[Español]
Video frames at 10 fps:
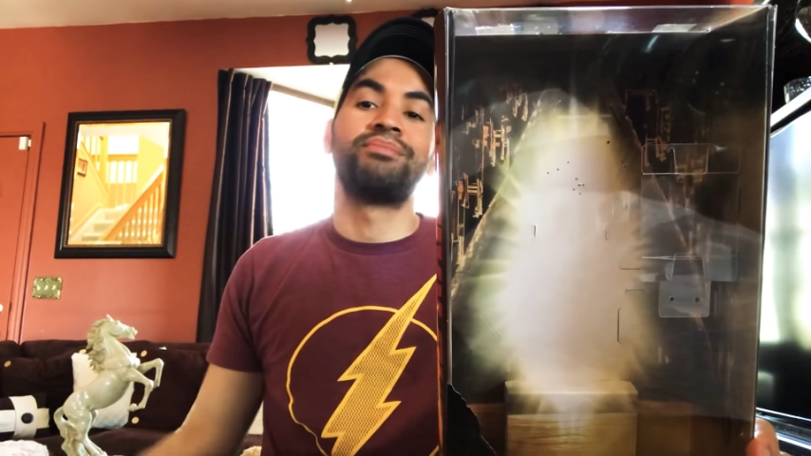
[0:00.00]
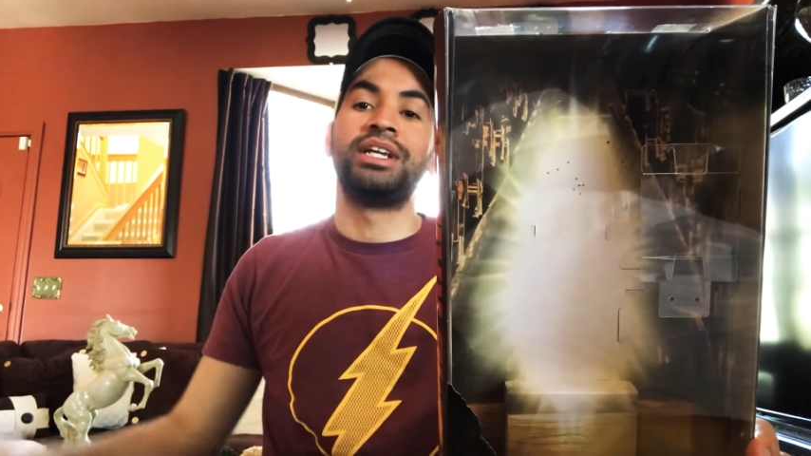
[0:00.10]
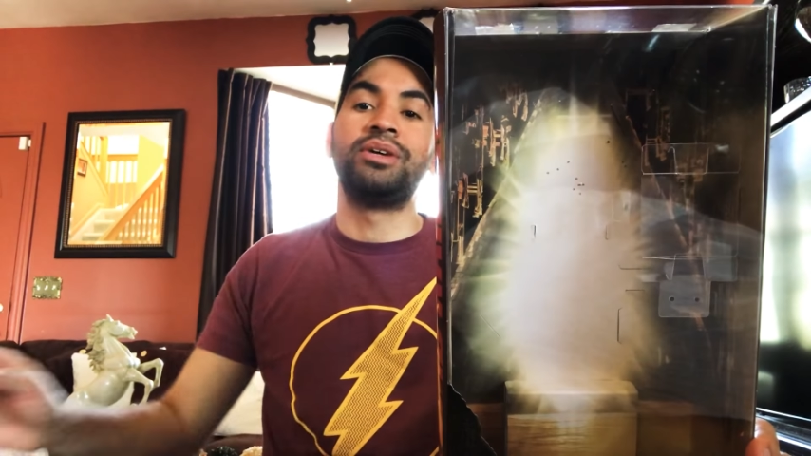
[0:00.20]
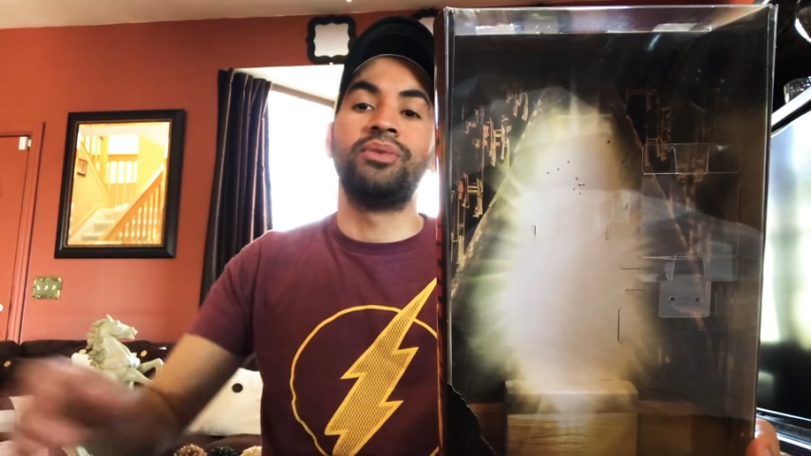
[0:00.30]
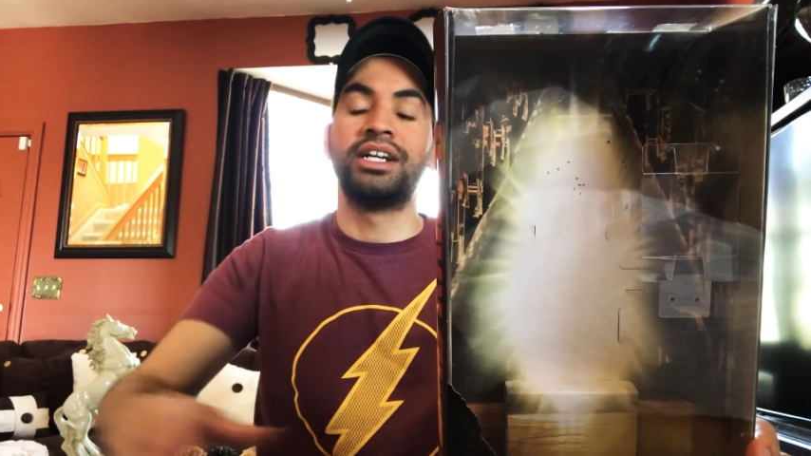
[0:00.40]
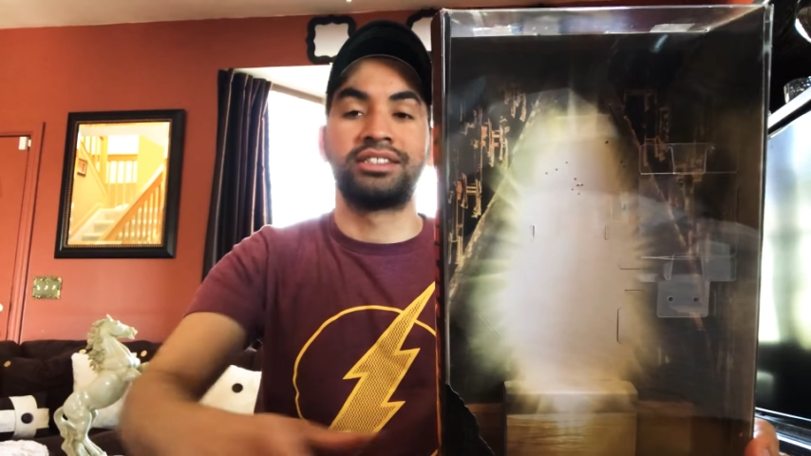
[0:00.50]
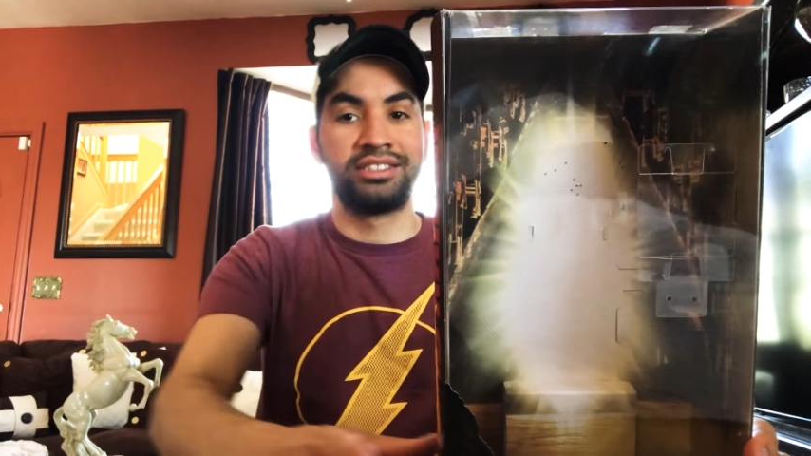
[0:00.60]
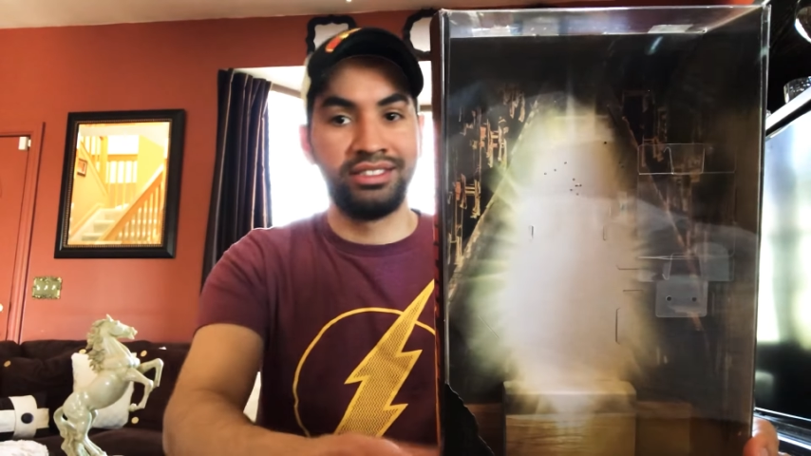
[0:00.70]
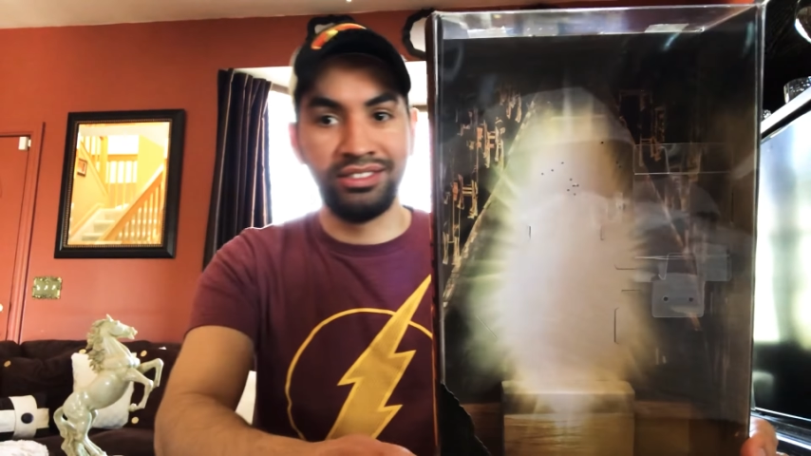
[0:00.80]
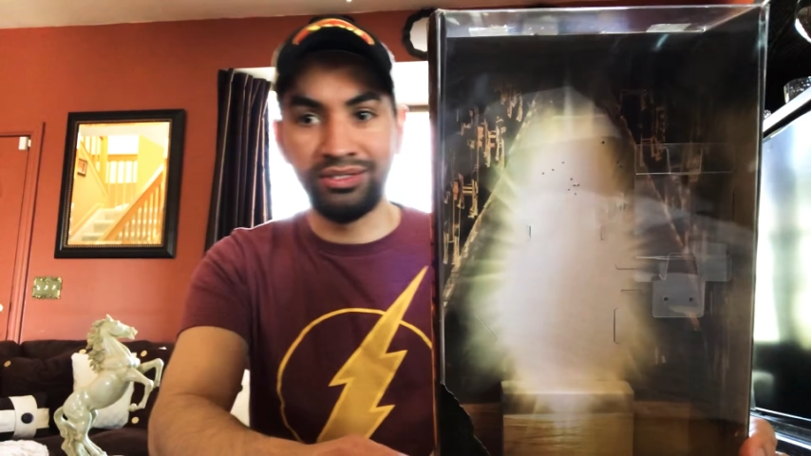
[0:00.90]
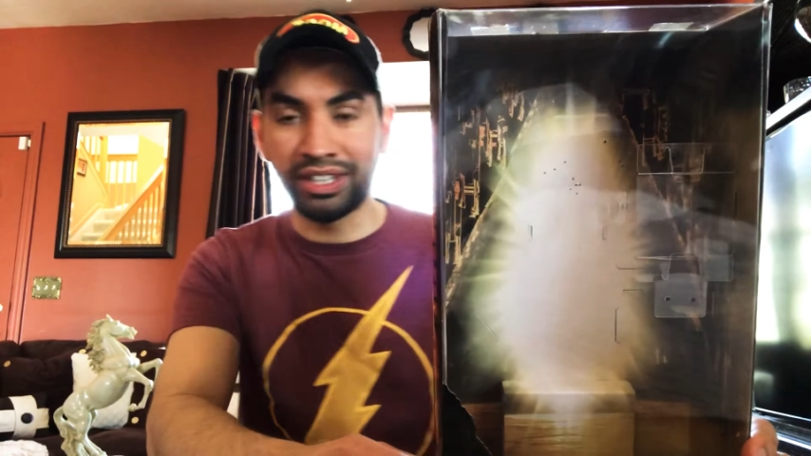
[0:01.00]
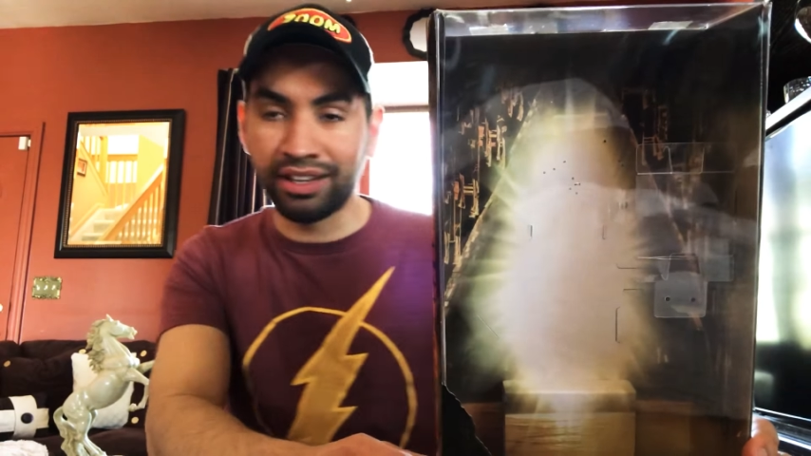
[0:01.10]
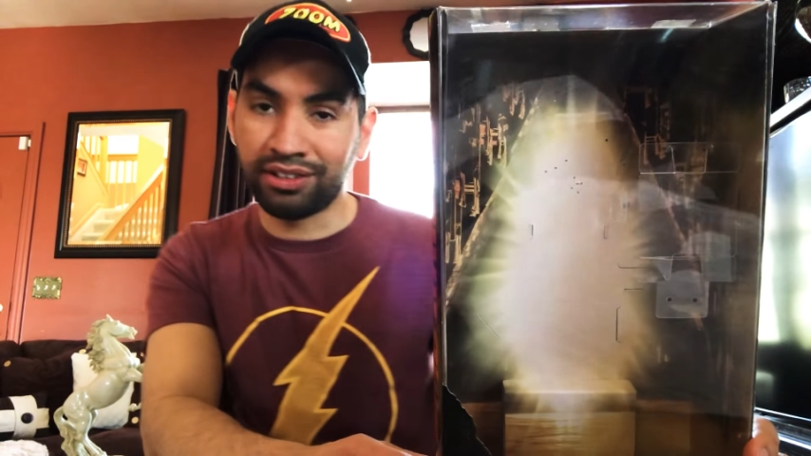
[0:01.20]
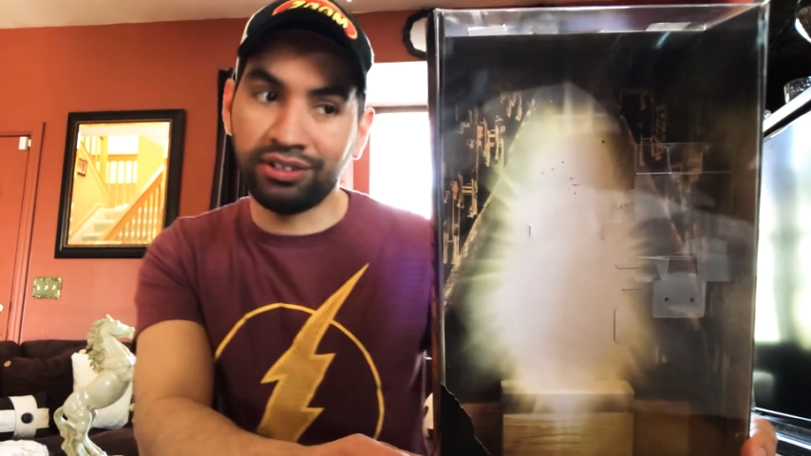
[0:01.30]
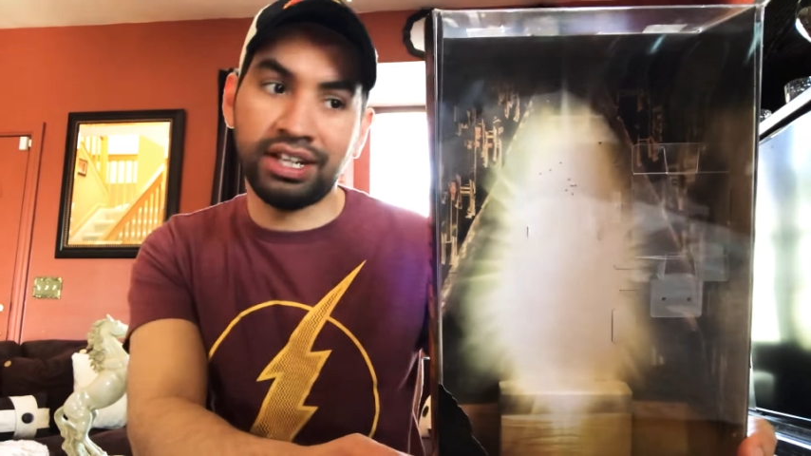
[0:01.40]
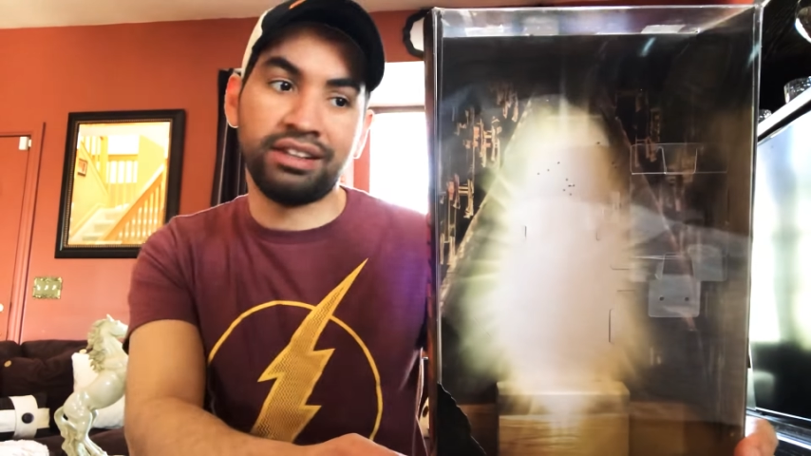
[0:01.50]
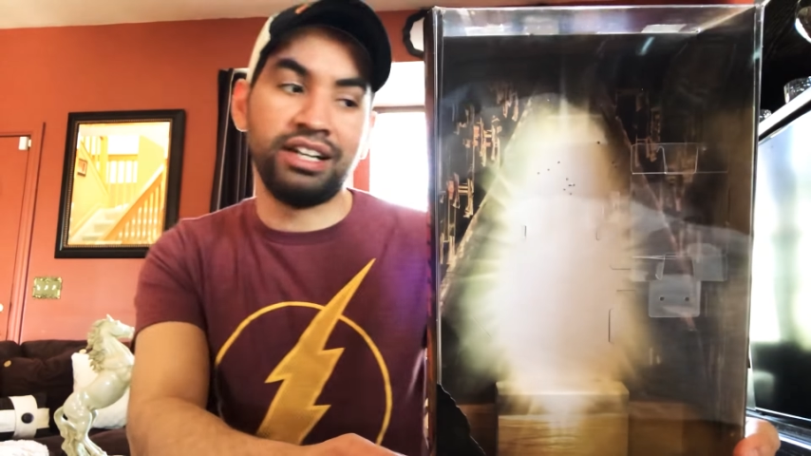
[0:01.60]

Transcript: películas, o sea, todas las